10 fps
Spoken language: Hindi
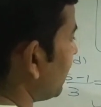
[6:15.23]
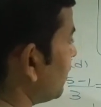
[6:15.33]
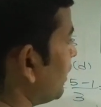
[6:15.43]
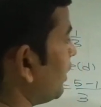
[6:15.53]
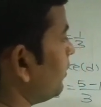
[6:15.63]
लगा
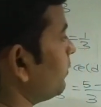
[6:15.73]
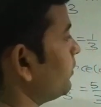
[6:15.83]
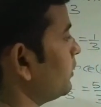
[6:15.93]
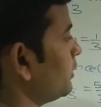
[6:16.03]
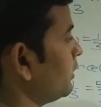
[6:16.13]
दिया
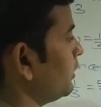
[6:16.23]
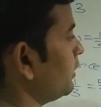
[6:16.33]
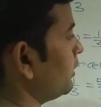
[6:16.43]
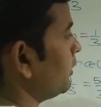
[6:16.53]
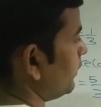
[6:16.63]

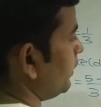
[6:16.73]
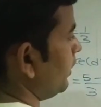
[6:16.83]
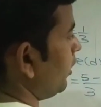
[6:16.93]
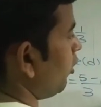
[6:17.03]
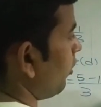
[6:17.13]

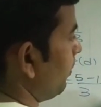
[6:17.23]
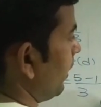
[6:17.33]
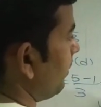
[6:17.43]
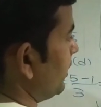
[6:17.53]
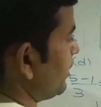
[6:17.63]
और
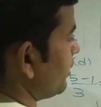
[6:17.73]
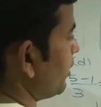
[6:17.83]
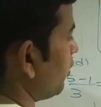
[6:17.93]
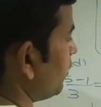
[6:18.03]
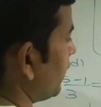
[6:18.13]
वन में से
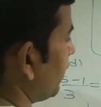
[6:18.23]
ज़ीरो